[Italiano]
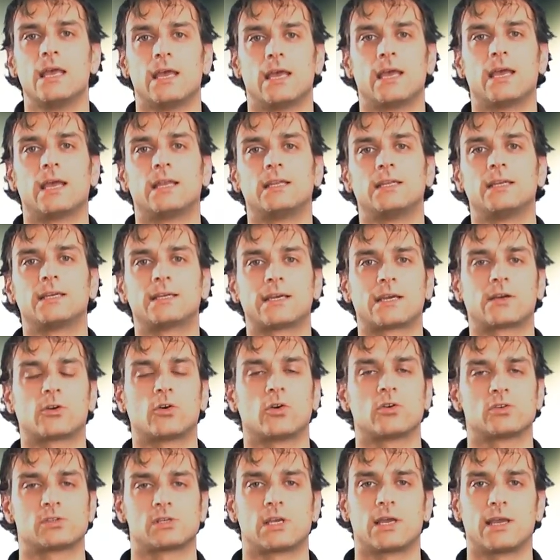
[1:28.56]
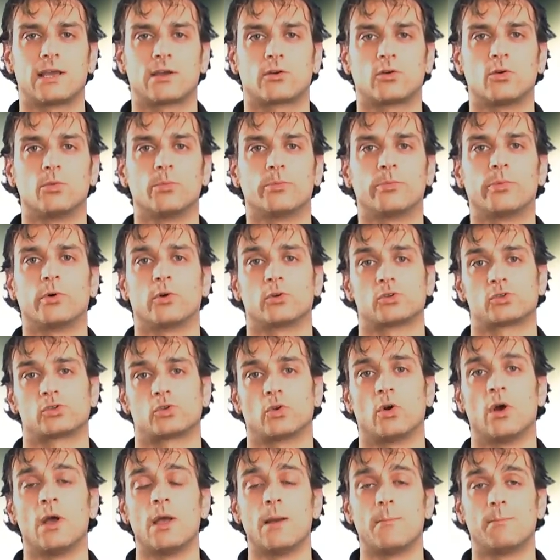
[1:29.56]
eh, di che cosa è
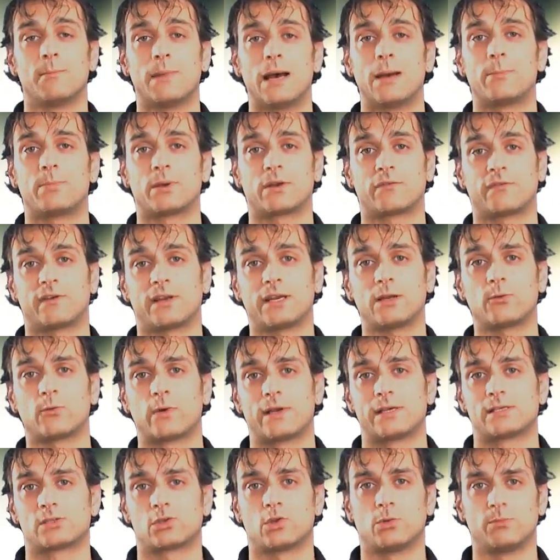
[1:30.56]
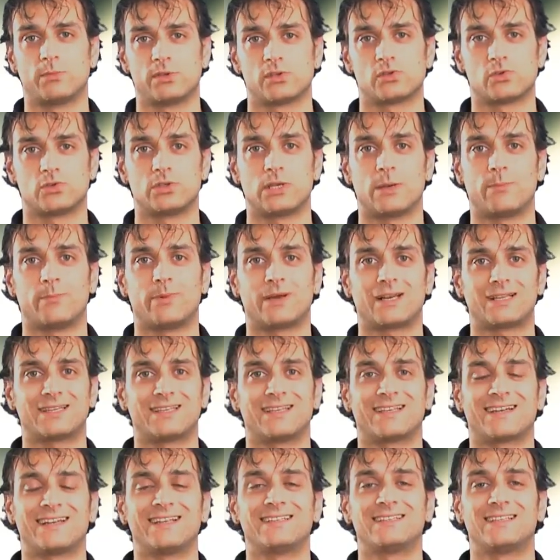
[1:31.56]
composto. Ma per fare questo bisogna
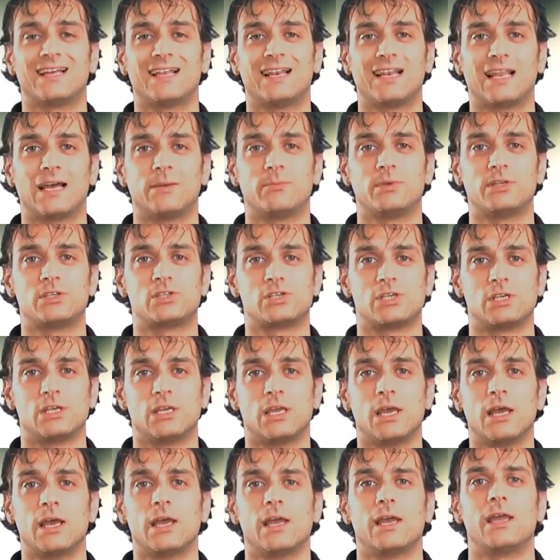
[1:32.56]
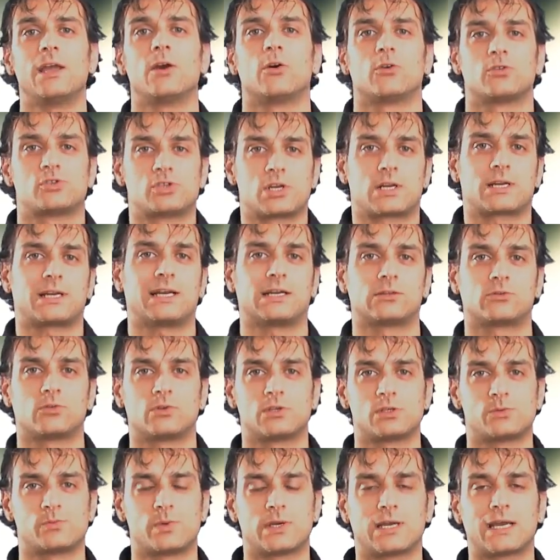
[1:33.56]
partire dall'ABC e ho cercato di
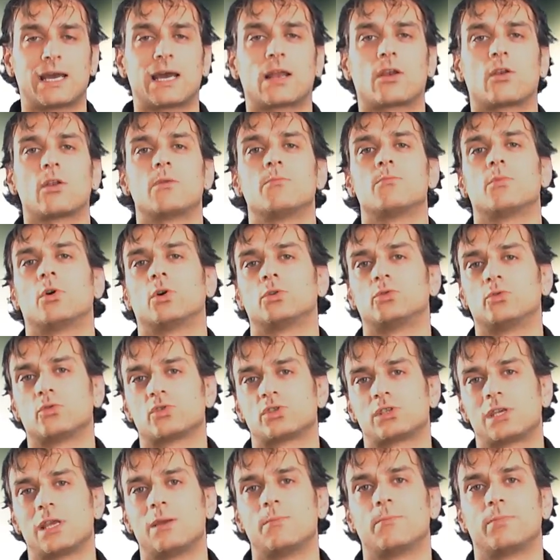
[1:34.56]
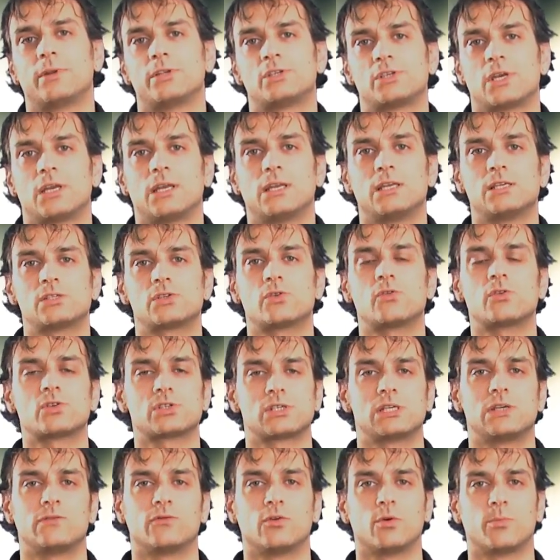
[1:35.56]
spiegarlo in modo semplice e
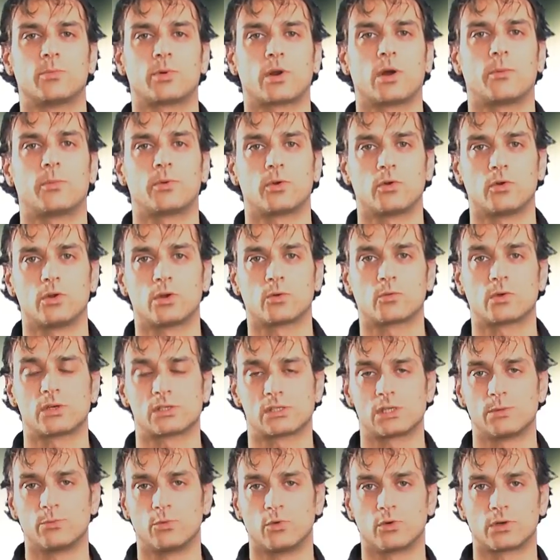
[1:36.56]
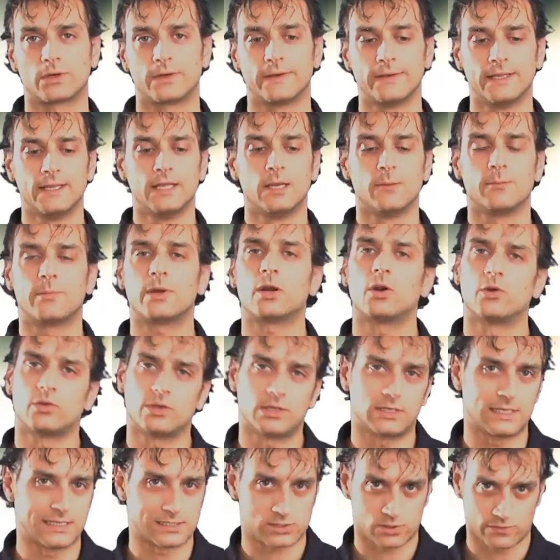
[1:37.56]
discorsivo proprio in questi book. Però io
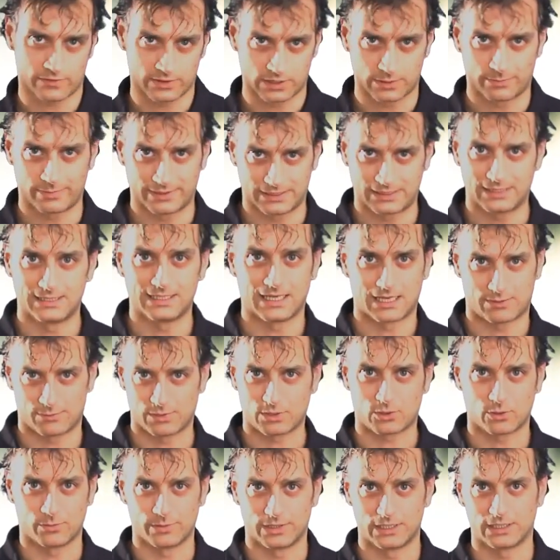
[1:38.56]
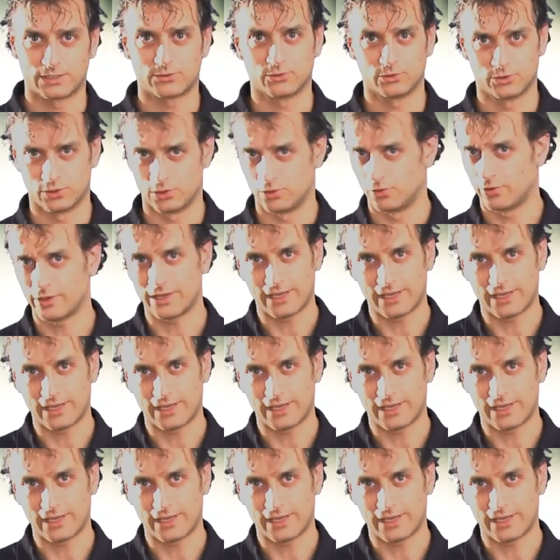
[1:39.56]
adesso vado a pettinarmi come dico io